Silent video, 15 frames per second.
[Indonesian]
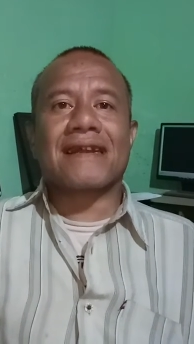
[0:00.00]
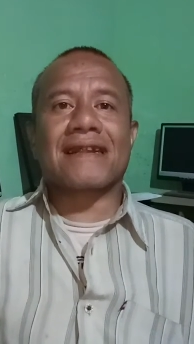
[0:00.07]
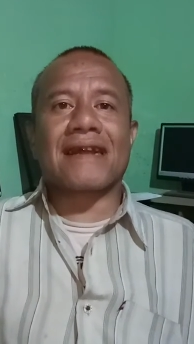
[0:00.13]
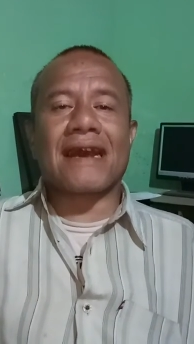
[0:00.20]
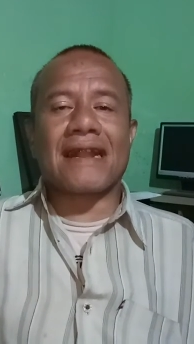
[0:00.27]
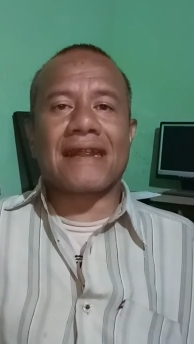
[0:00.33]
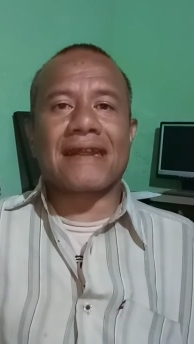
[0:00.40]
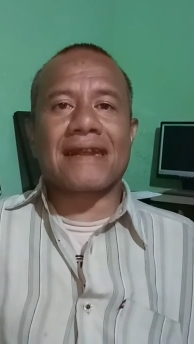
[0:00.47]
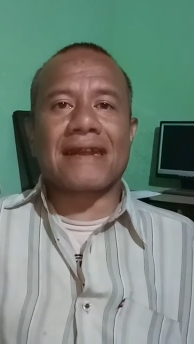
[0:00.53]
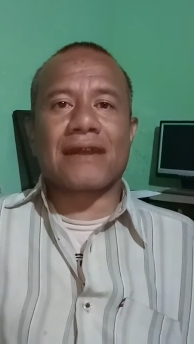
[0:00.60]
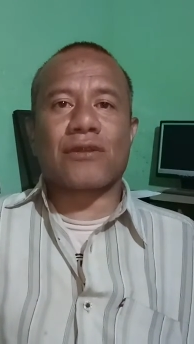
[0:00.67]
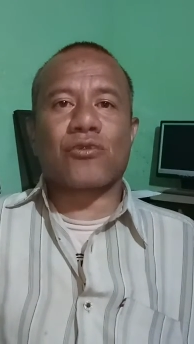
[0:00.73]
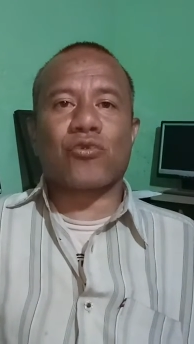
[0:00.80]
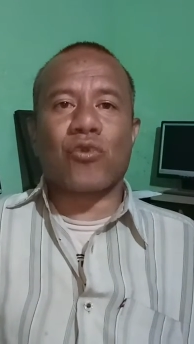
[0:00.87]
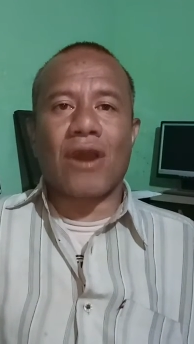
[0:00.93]
dari
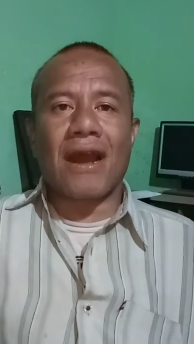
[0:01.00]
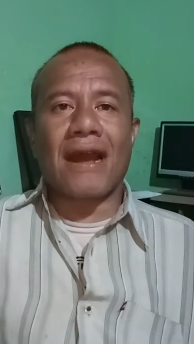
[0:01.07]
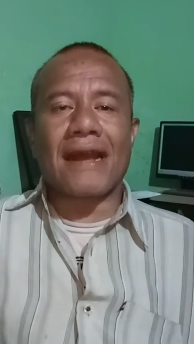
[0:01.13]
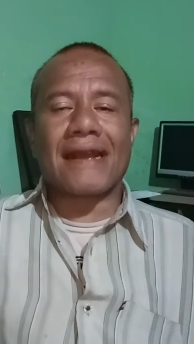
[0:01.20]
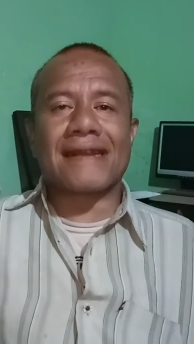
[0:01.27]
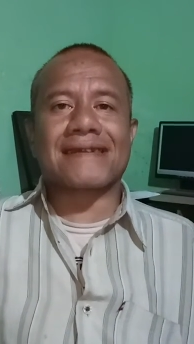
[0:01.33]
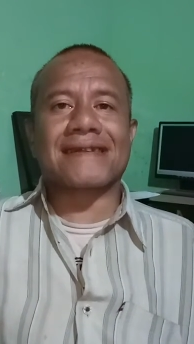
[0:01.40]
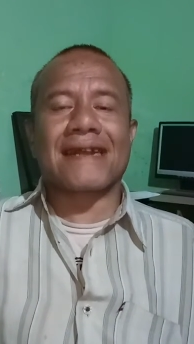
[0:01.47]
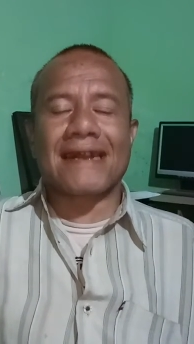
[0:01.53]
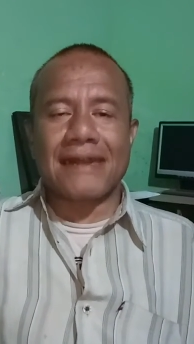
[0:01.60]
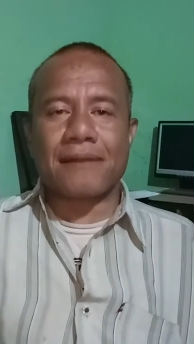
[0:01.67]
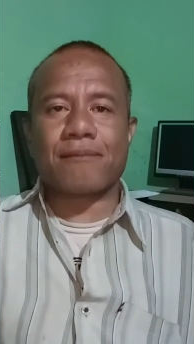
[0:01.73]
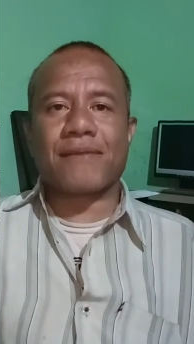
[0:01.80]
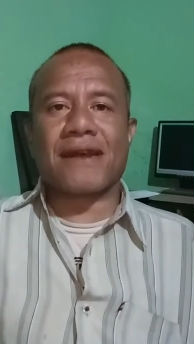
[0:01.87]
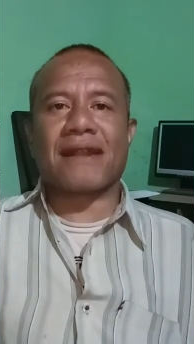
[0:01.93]
kedua
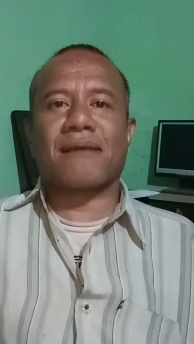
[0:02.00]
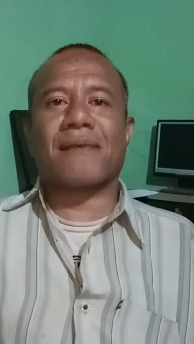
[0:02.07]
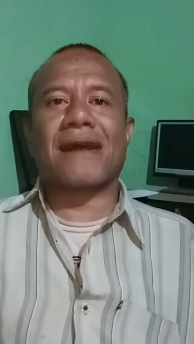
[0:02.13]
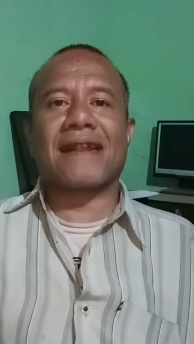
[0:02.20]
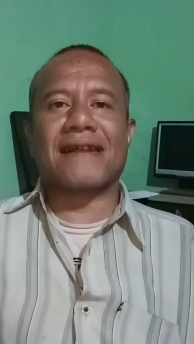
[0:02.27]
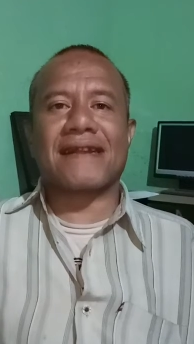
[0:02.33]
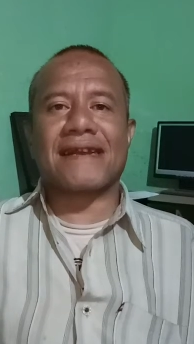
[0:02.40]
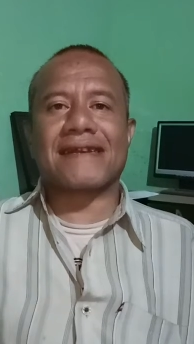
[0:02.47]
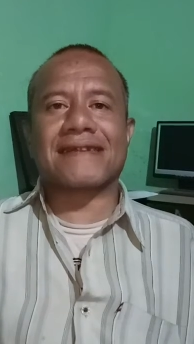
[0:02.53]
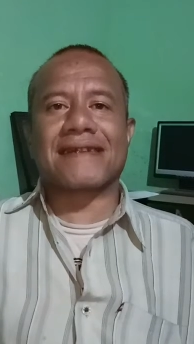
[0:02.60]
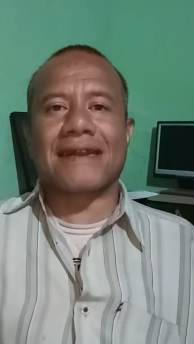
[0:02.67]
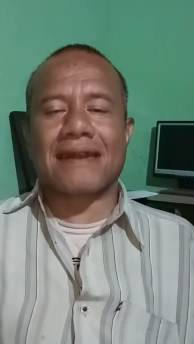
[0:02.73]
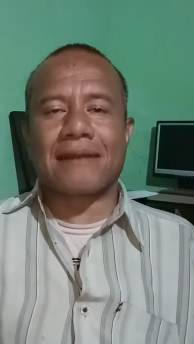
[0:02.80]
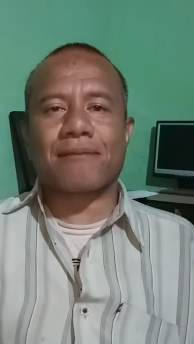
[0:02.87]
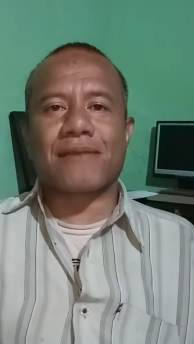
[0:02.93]
STKIP dalam hal ini
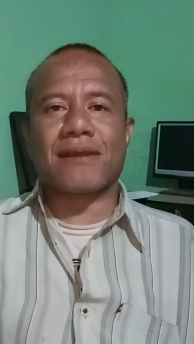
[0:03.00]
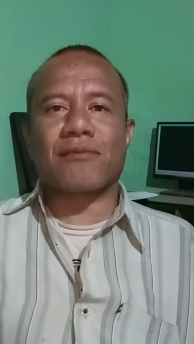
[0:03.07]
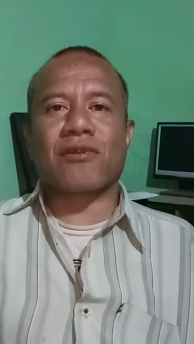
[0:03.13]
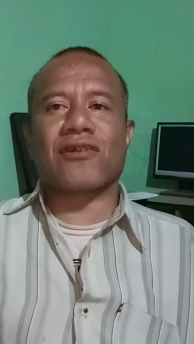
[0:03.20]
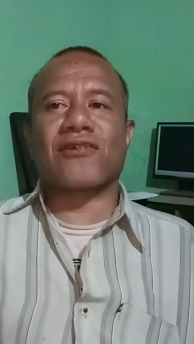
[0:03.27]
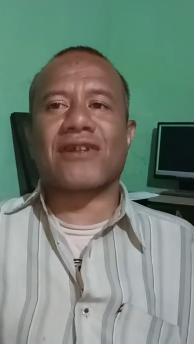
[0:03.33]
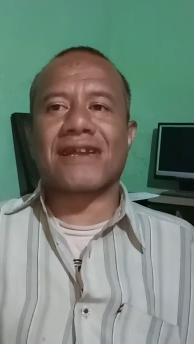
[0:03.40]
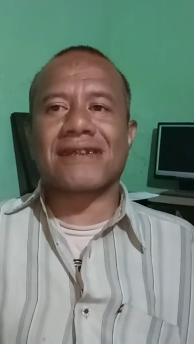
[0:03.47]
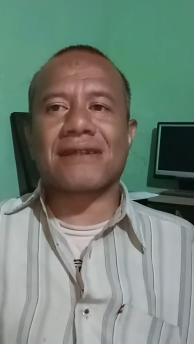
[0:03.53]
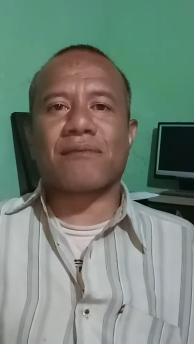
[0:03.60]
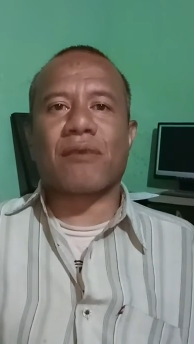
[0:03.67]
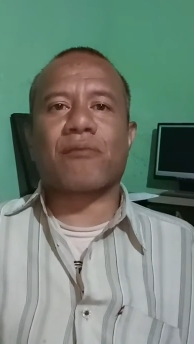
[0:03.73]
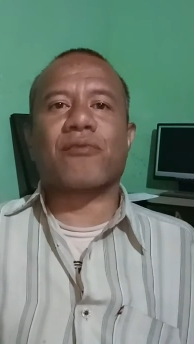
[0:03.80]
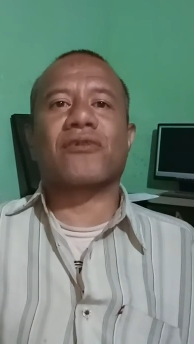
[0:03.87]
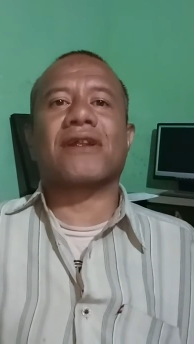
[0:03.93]
STKIP Timur Indonesia
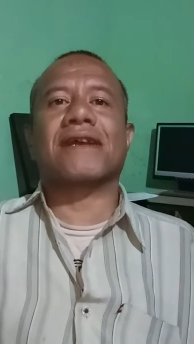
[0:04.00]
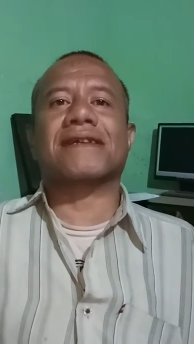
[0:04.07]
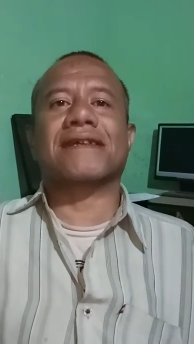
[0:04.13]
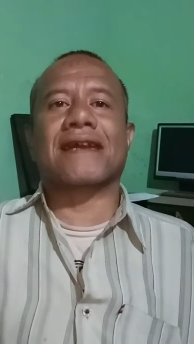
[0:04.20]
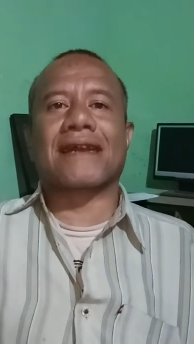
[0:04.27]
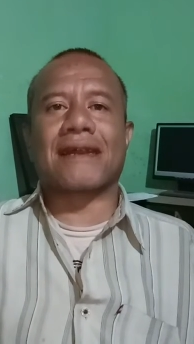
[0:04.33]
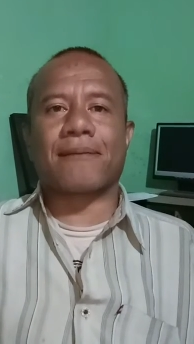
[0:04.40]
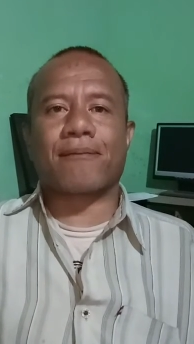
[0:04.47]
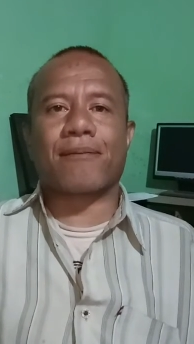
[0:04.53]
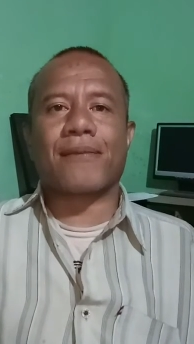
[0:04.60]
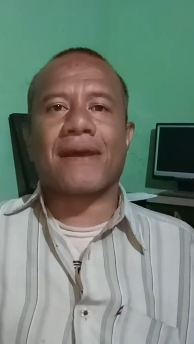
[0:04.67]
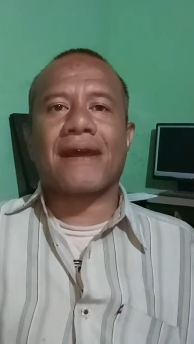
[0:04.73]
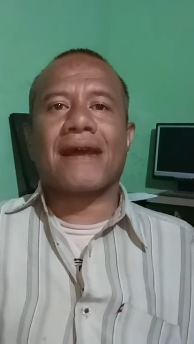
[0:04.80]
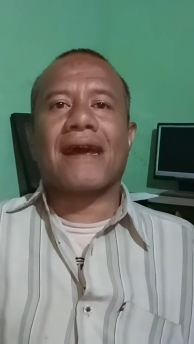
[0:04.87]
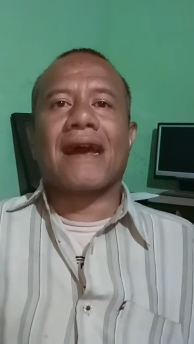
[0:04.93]
maupun STKIP
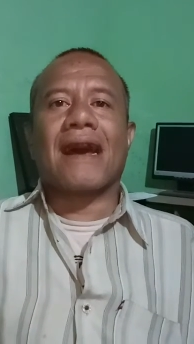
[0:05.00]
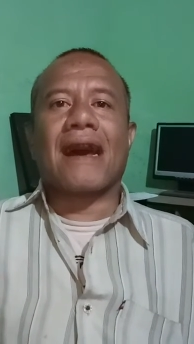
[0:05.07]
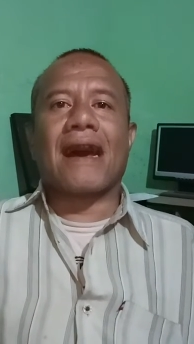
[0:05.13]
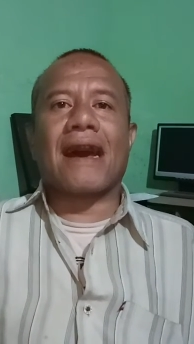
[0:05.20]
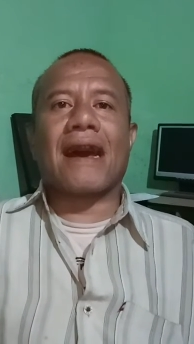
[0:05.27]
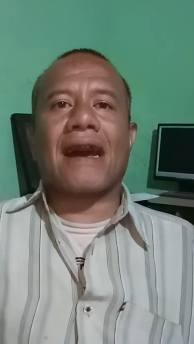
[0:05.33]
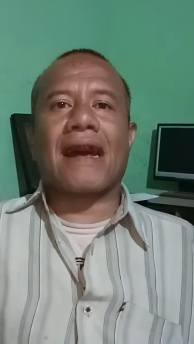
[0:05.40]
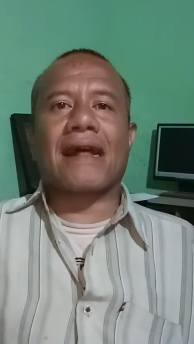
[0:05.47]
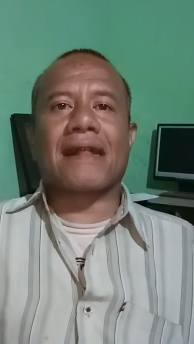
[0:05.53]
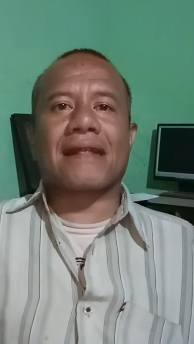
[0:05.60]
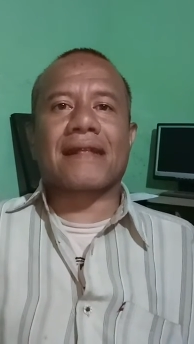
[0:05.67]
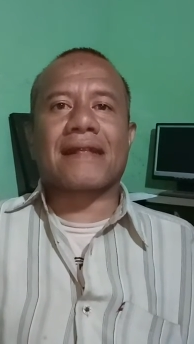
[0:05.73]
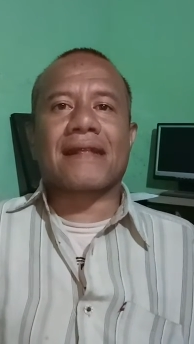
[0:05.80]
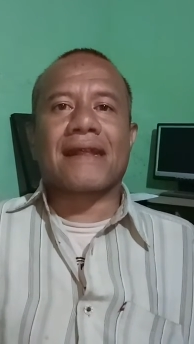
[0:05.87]
uh,